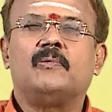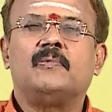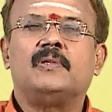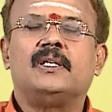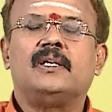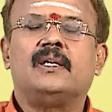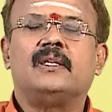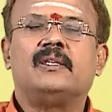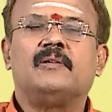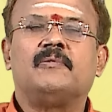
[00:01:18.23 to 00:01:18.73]

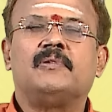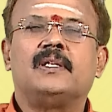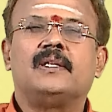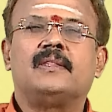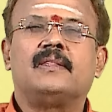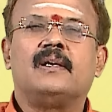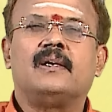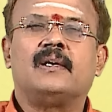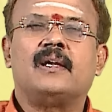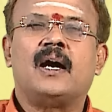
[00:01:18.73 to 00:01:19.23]
கொள்வது எந்த
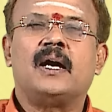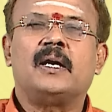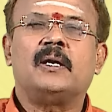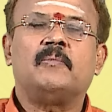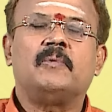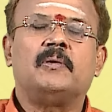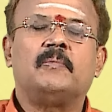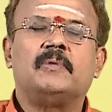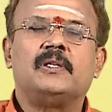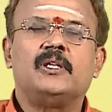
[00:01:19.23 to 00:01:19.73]
விதத்தில்
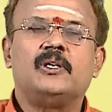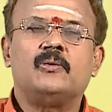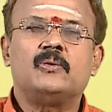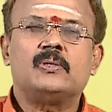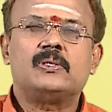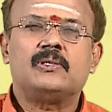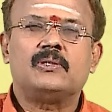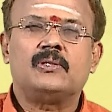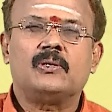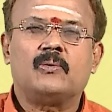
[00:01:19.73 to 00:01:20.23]
நியாயம் என்பதை
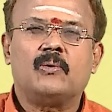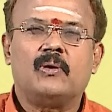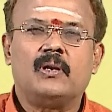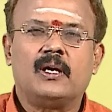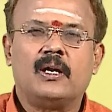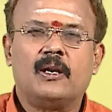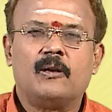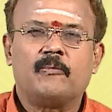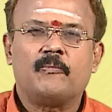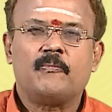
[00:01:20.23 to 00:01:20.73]
யோசித்துக்
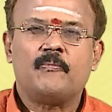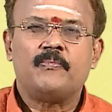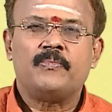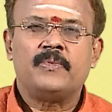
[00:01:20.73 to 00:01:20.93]
கொள்ளுங்கள்